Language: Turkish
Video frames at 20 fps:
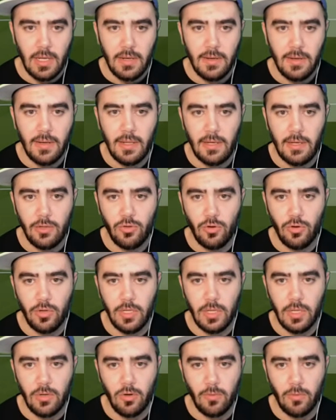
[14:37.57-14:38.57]
Nalito'yu
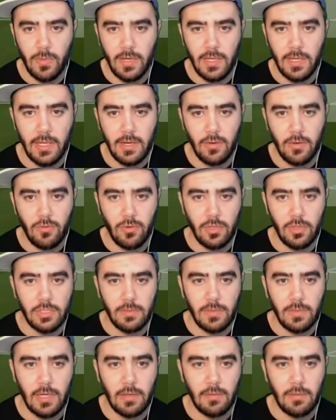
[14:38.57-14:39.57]
da Koman'ın yerine
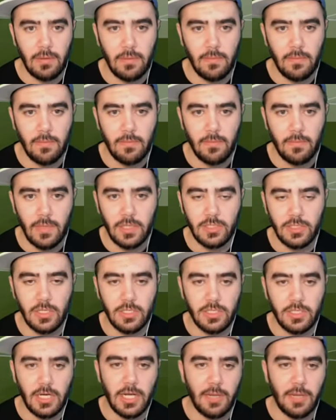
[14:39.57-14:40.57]
koyacağım abi. Başka
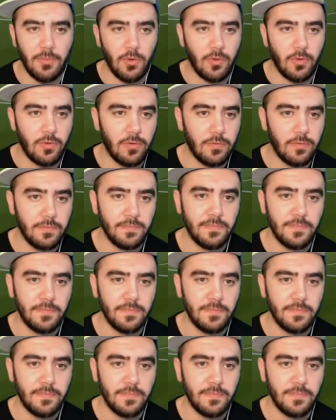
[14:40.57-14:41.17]
çarem yok.